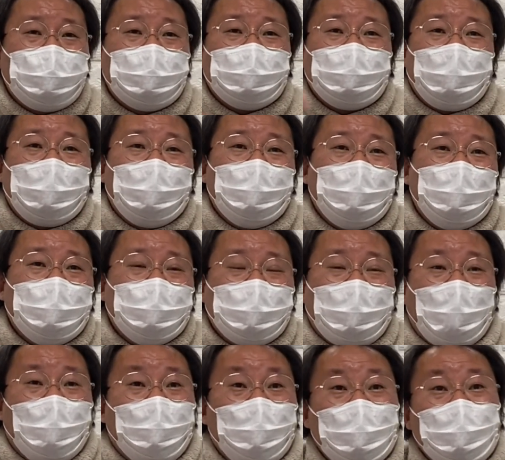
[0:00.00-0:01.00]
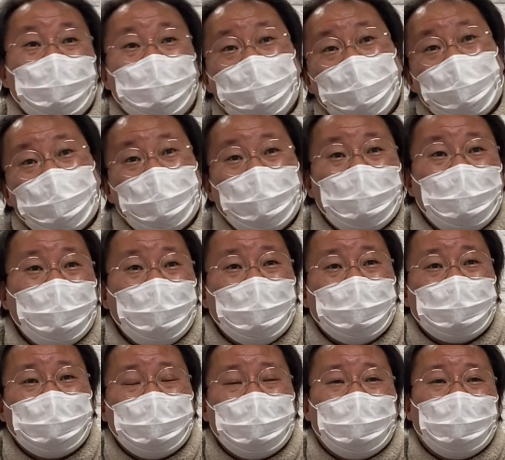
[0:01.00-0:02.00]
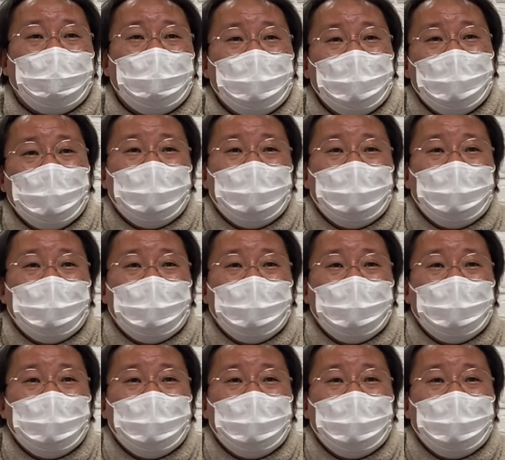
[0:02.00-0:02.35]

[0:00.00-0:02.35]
그 사람이 뭐 담배도 피고 이러면서,